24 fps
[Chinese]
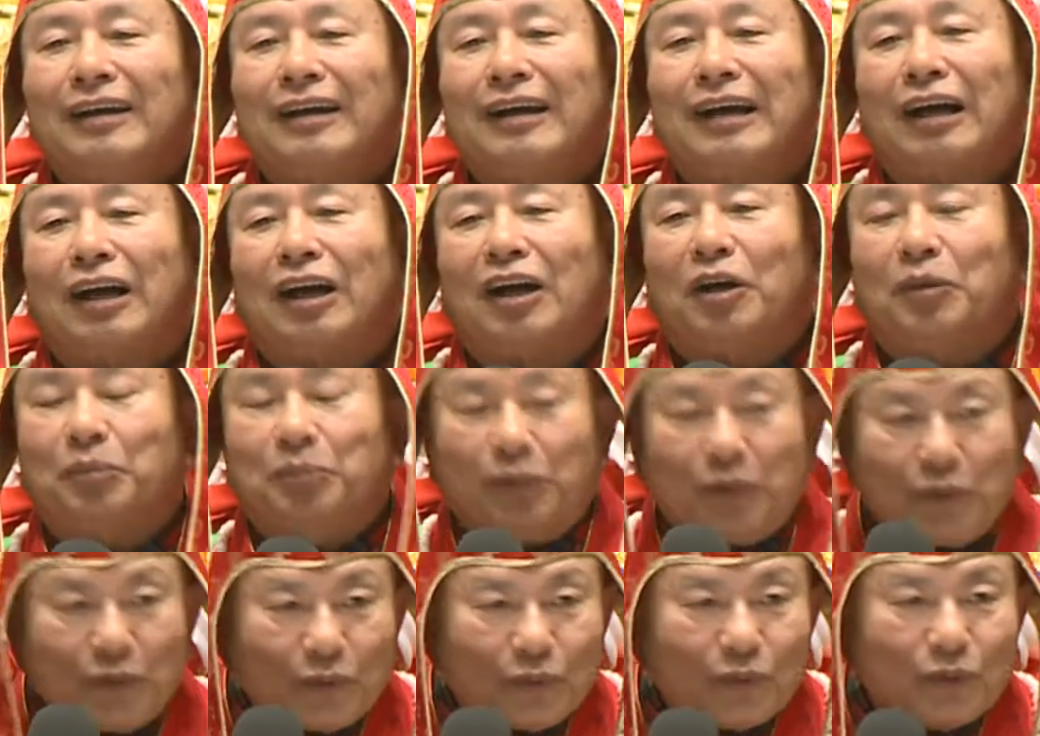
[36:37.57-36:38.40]
啊，
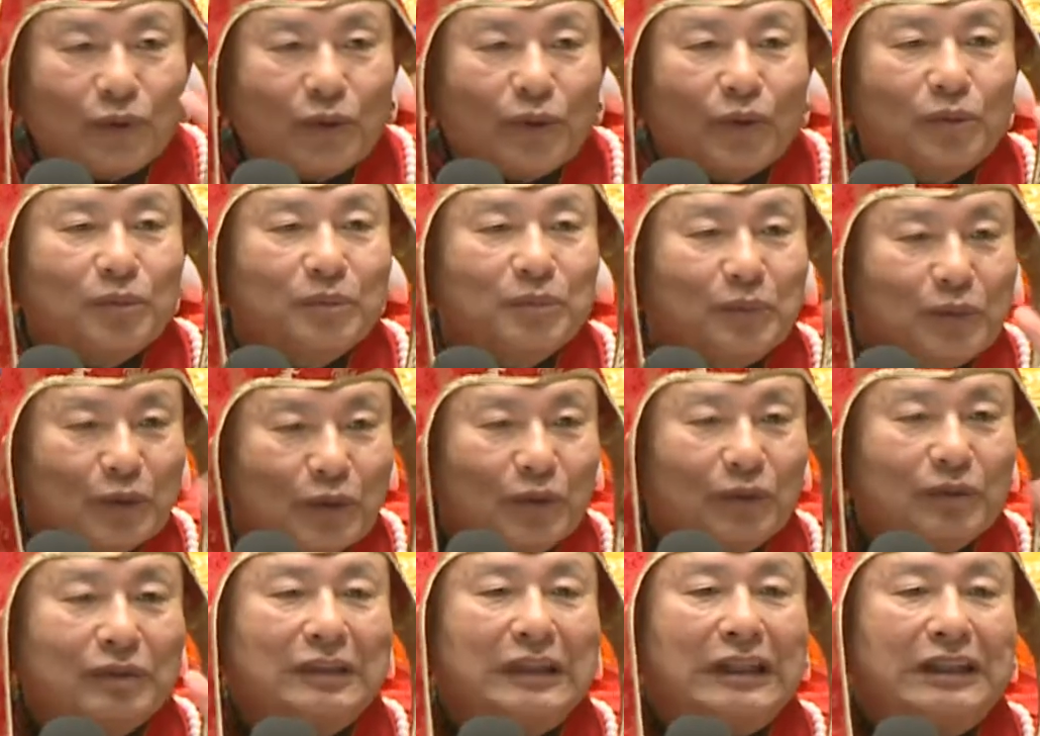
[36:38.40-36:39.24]
不用不
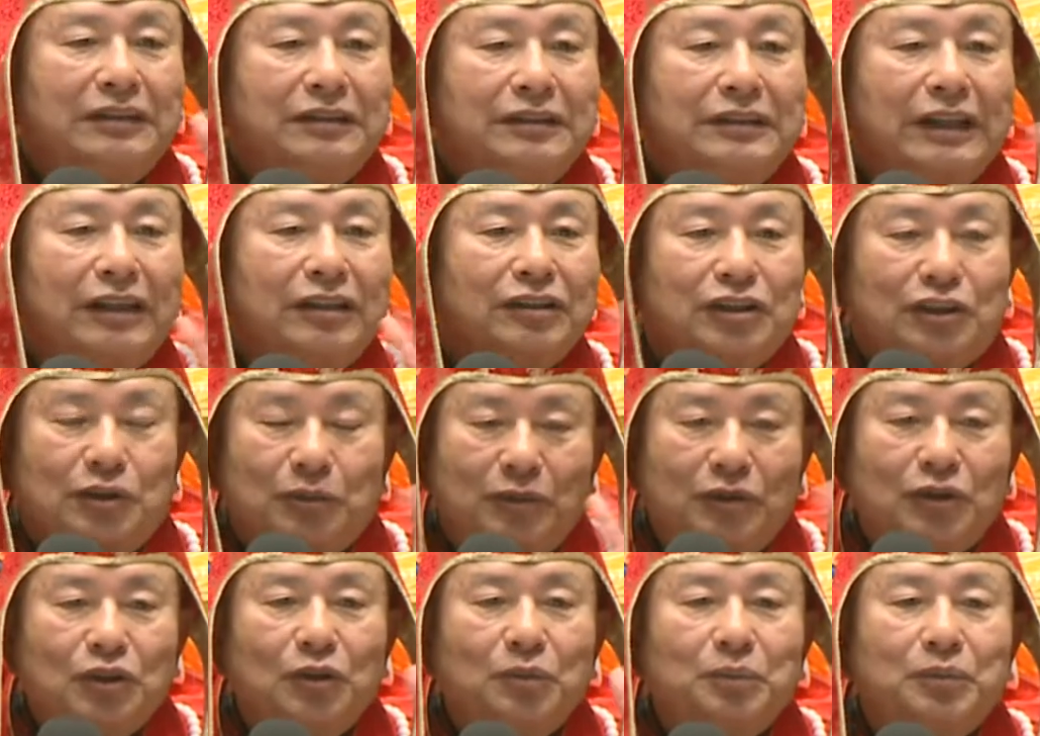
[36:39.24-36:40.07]
用点香，什
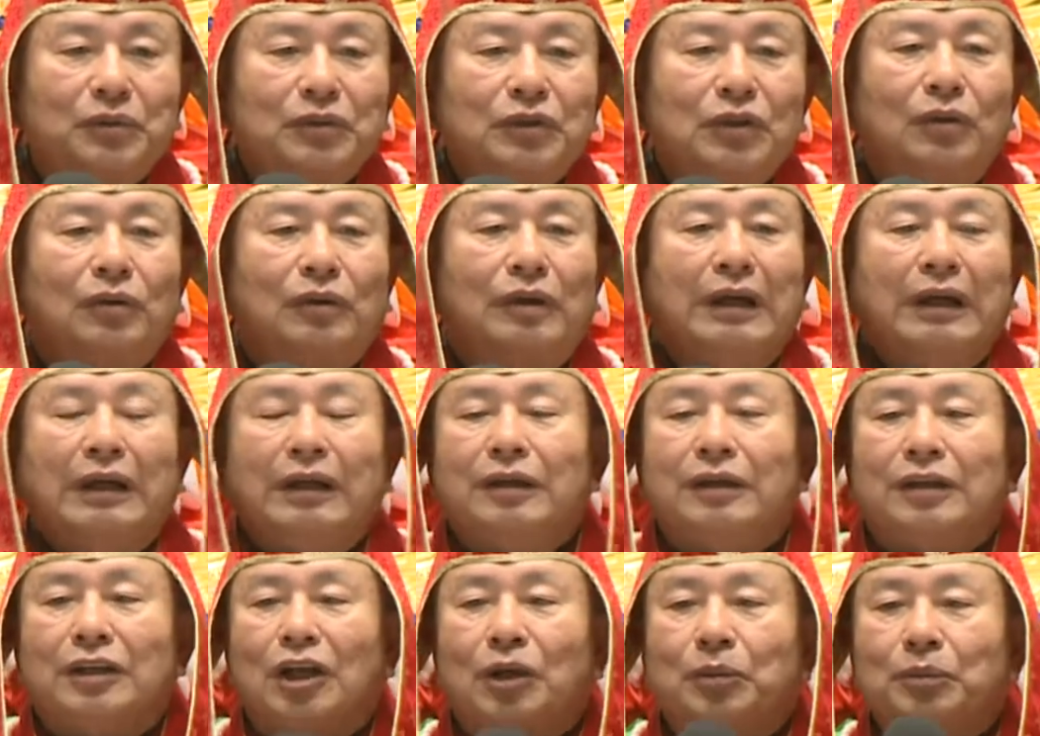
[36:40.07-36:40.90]
么都不用，
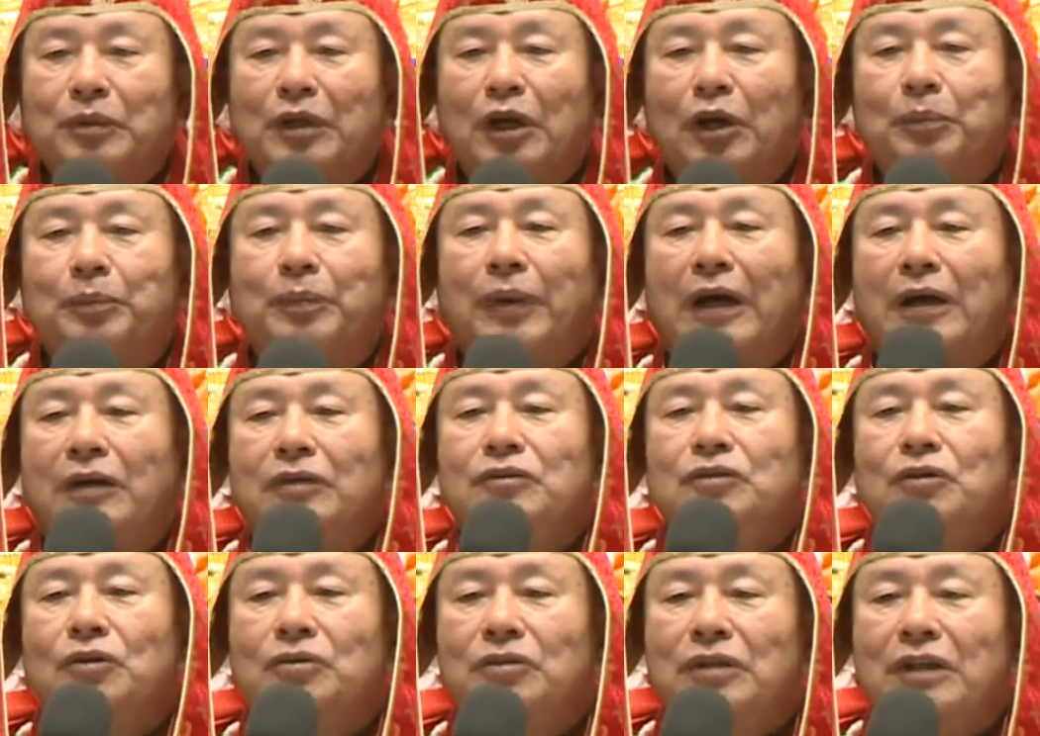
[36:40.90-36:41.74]
要不要捧
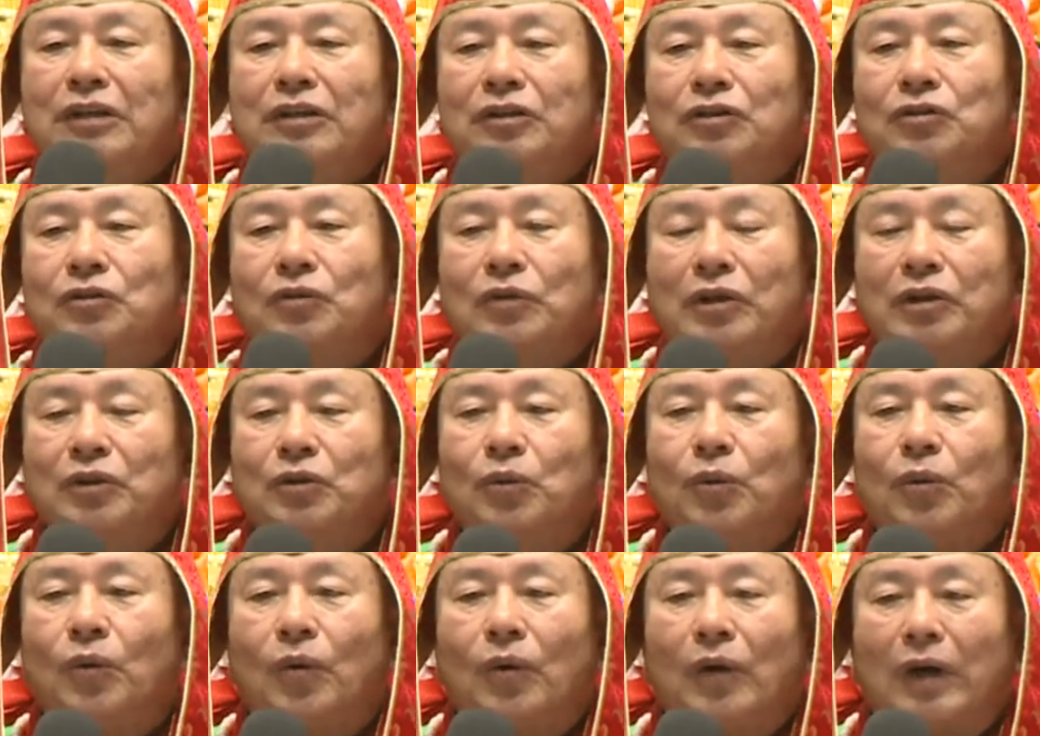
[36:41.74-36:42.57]
走那个水
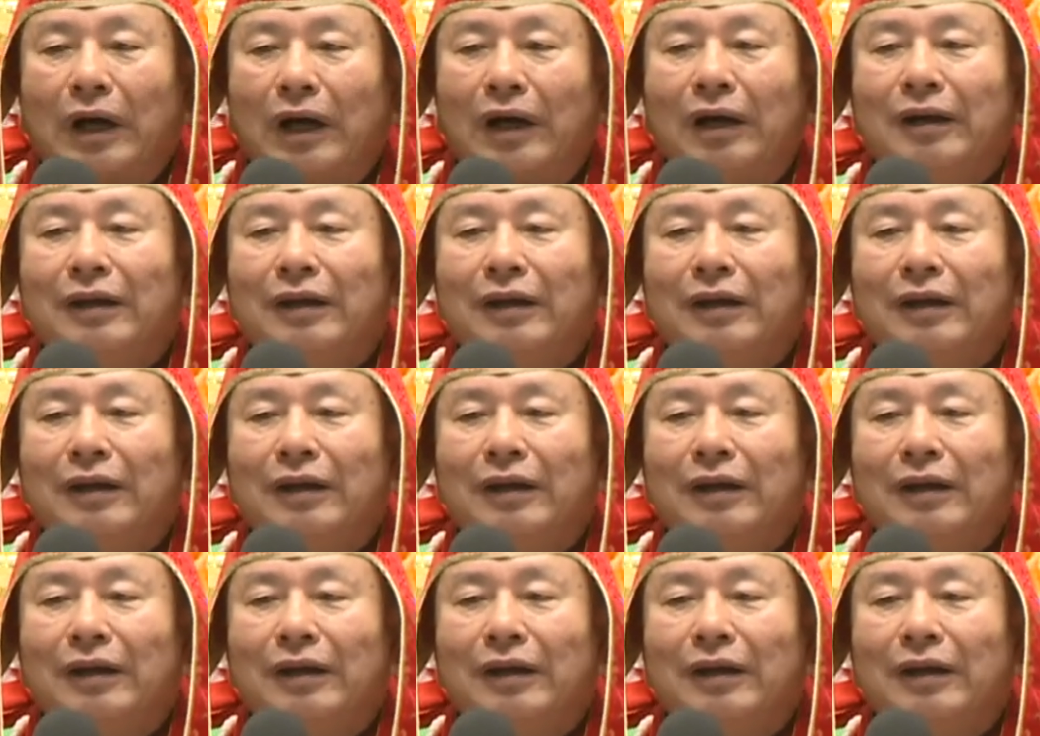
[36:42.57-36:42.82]
果啊？